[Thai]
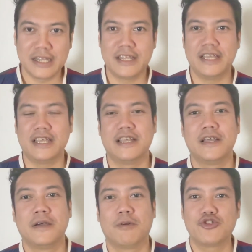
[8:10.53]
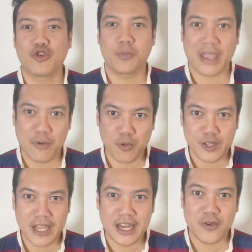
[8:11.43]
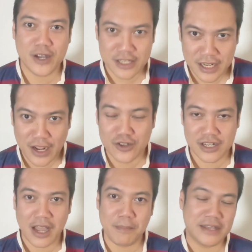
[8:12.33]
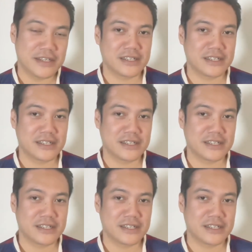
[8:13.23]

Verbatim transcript: นี่พอจบเกมวันนั้นนิวคาสเซิลเอาชนะแมนเชสเต